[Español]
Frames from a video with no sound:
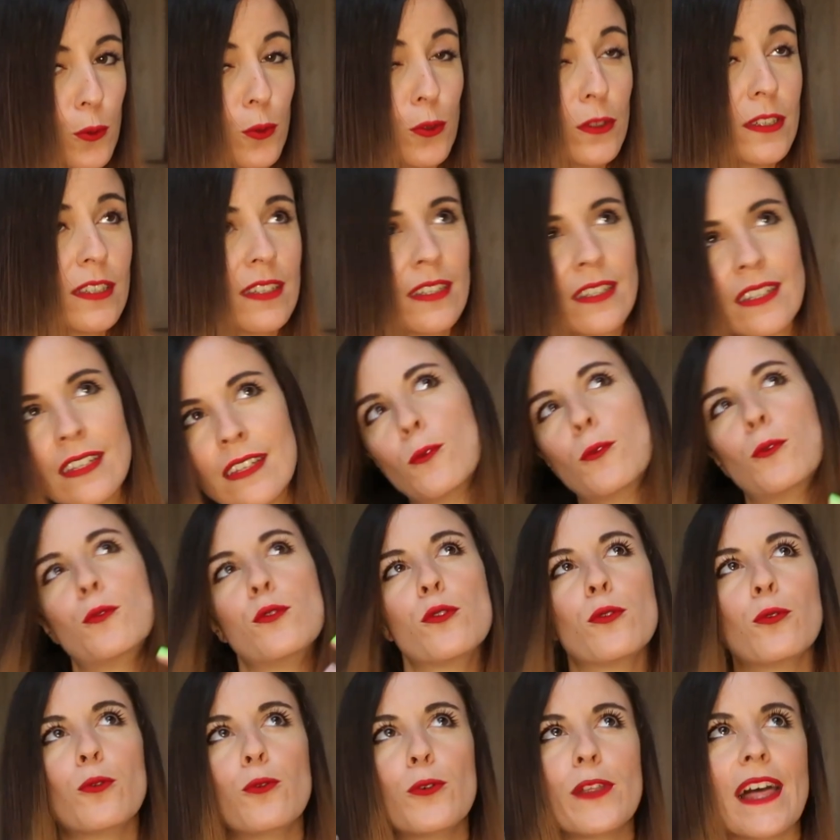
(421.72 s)
Wood,
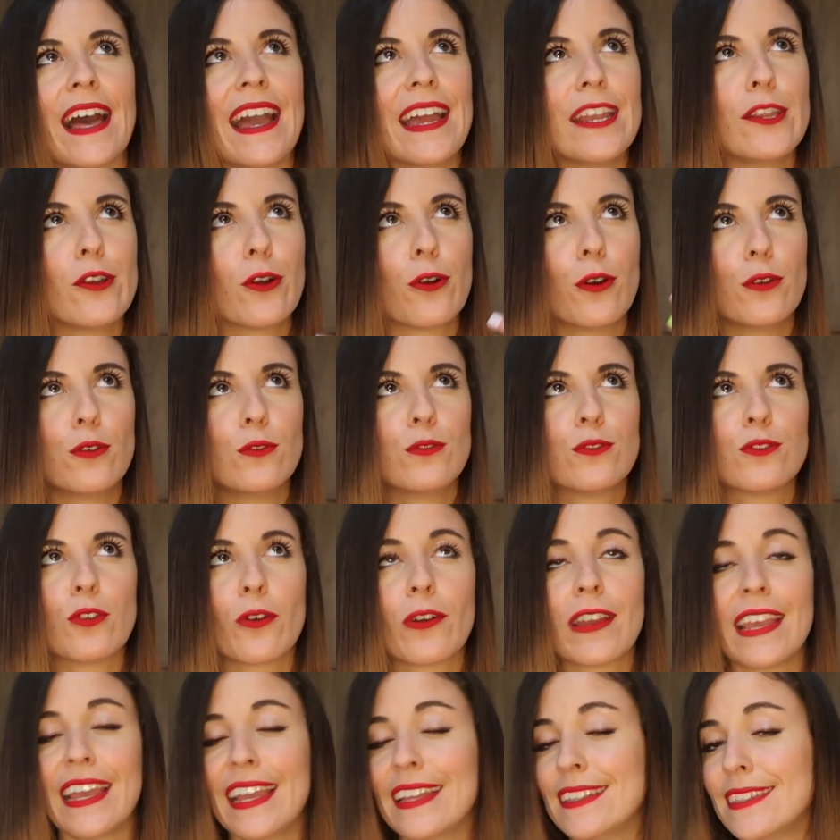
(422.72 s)
un oud aéreo con un
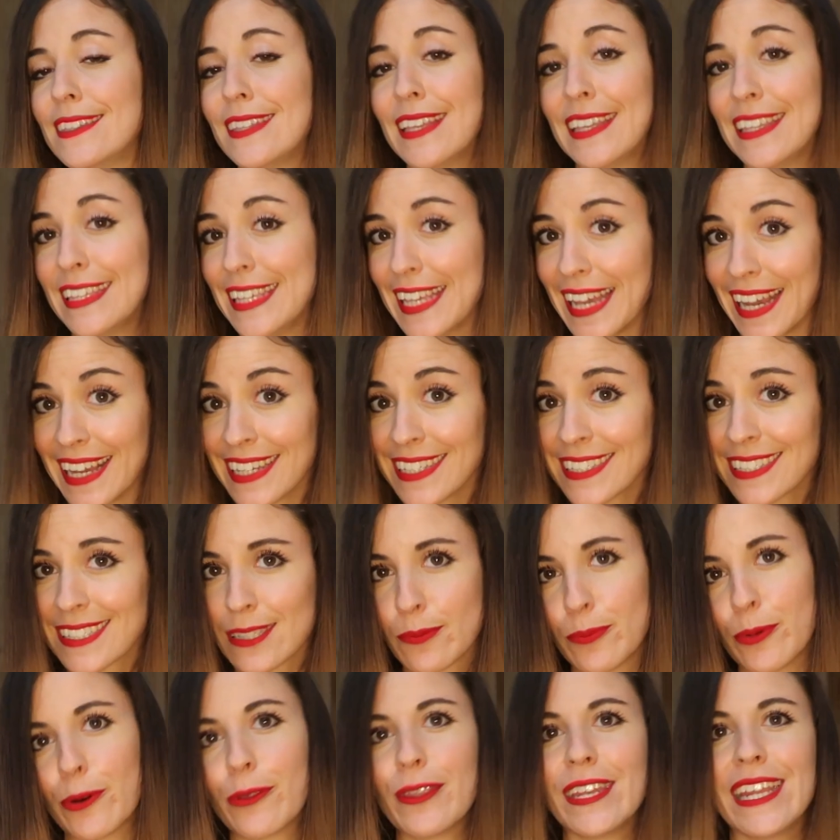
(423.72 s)
toque de
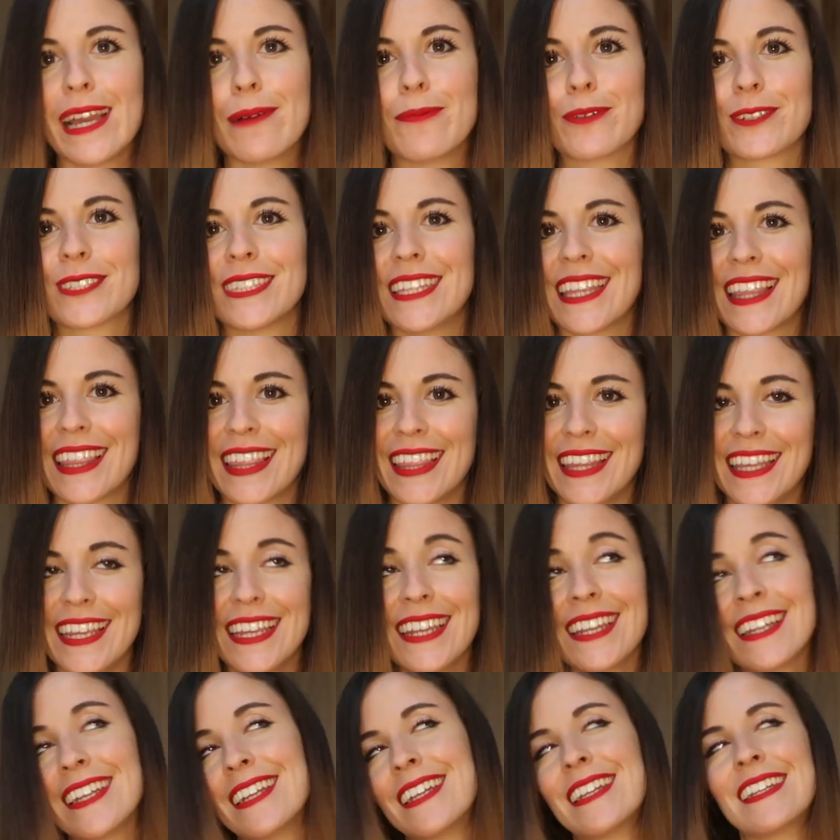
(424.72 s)
jazz, podríamos
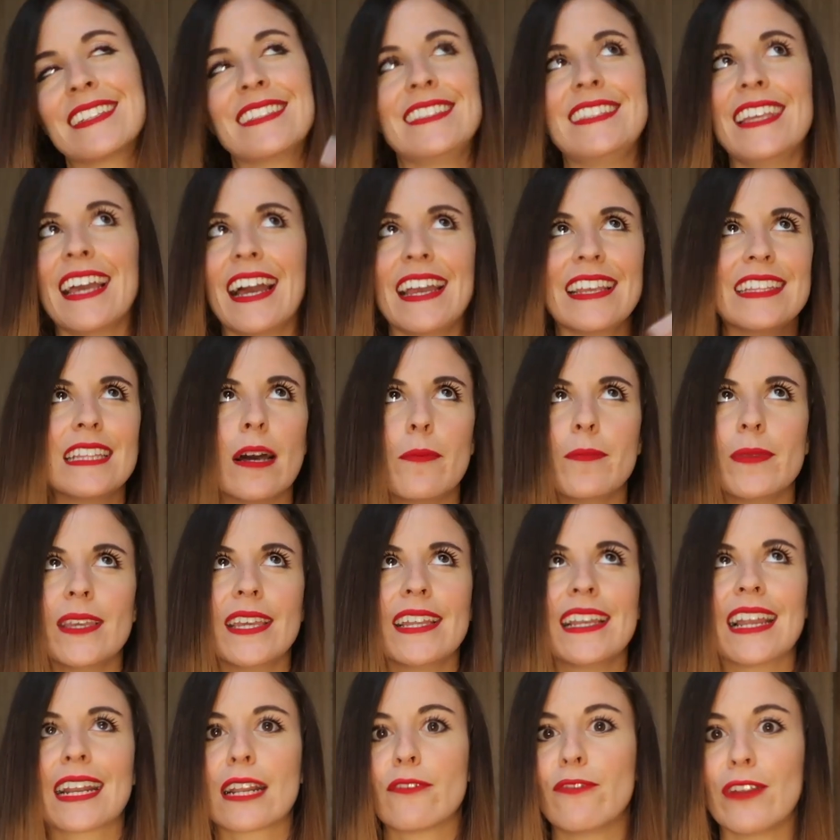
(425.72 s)
decir. De ahí
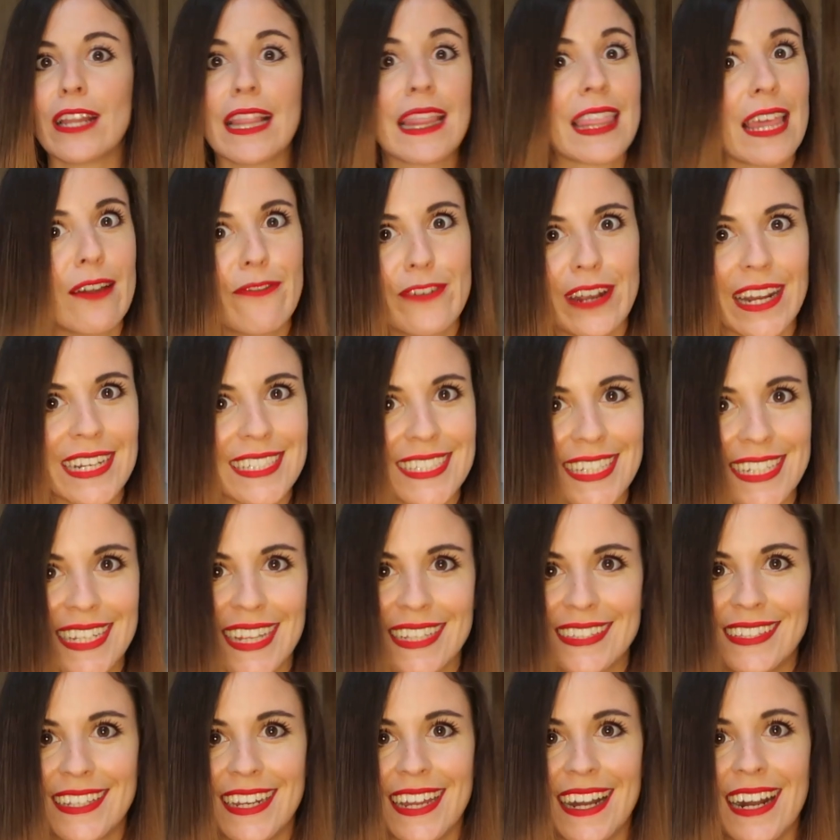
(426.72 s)
también la referencia a Frank
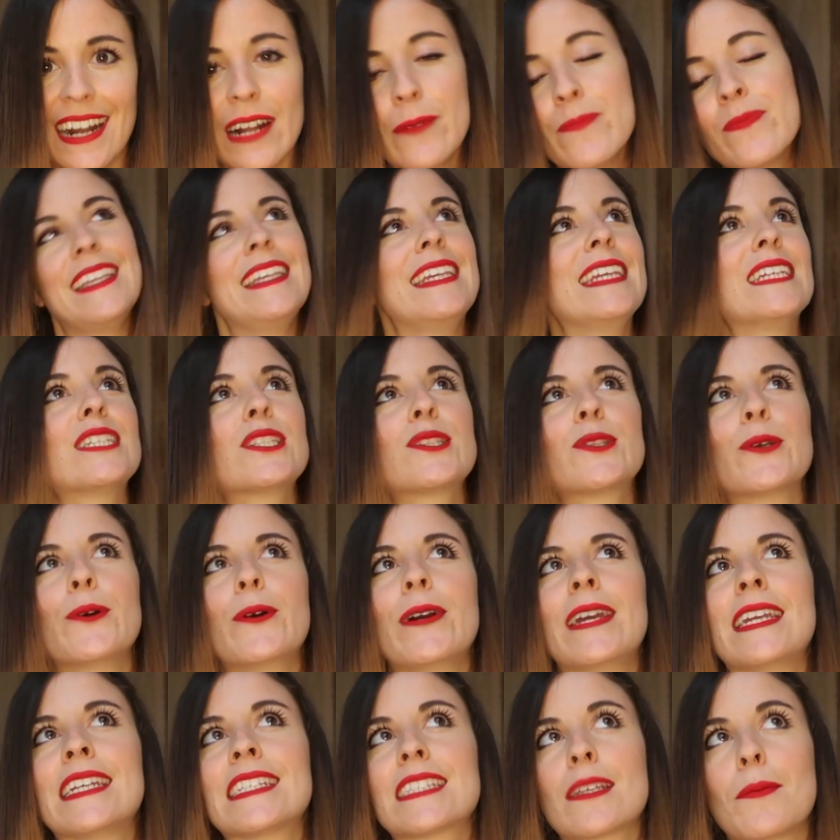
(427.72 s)
Sinatra. Y
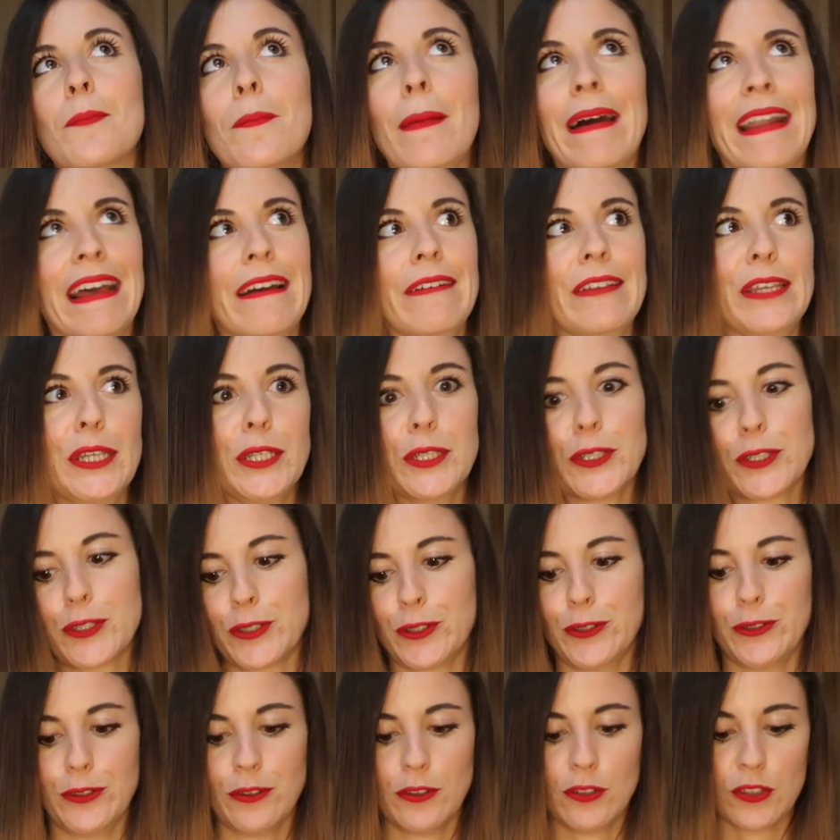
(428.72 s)
esto es
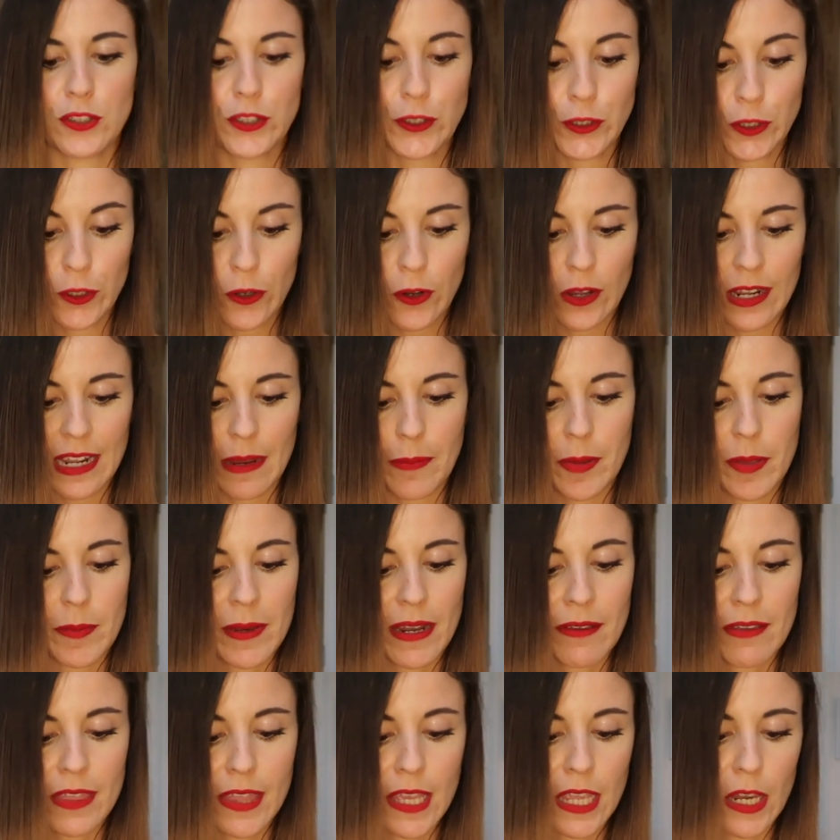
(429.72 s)
maravilloso. Yo la
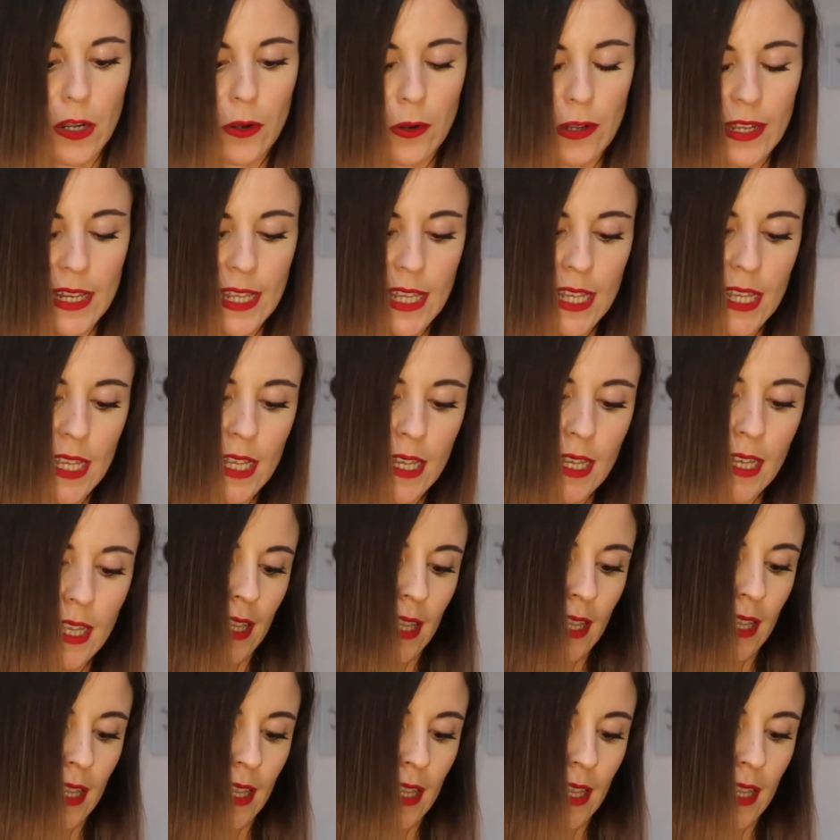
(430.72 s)
primera vez que lo li...